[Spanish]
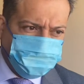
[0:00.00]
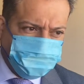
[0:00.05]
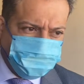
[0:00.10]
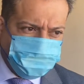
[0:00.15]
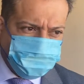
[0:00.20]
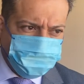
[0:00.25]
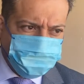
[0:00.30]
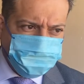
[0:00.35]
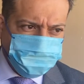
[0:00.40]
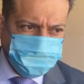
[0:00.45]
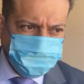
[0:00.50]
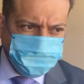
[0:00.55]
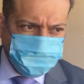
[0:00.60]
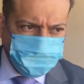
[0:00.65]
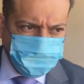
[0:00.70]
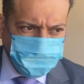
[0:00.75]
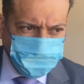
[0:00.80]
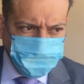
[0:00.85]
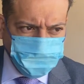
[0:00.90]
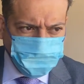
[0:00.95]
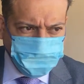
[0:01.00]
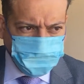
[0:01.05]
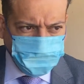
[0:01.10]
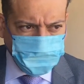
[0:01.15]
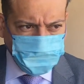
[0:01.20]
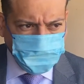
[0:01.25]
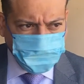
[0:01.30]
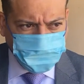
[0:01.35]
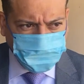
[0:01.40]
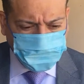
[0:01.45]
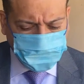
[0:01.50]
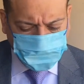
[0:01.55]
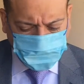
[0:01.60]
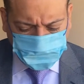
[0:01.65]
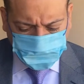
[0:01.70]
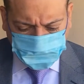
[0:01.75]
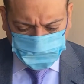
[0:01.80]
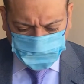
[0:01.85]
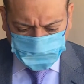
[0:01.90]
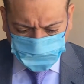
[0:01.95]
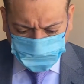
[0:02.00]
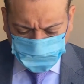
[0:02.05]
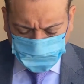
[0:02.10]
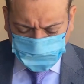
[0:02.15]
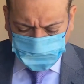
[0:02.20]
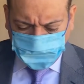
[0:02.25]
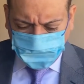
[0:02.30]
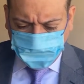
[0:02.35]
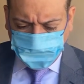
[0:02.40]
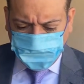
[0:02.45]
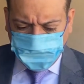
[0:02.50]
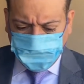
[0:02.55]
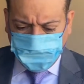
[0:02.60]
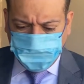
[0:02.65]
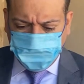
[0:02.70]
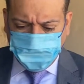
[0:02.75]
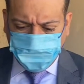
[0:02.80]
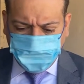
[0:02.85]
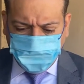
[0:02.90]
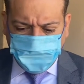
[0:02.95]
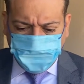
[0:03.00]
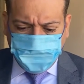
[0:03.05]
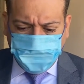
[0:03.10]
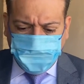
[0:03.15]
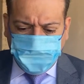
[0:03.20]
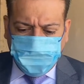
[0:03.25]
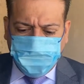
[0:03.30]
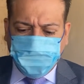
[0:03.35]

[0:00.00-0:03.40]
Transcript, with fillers: vía que se la presentaba en la fiscalía a esta o...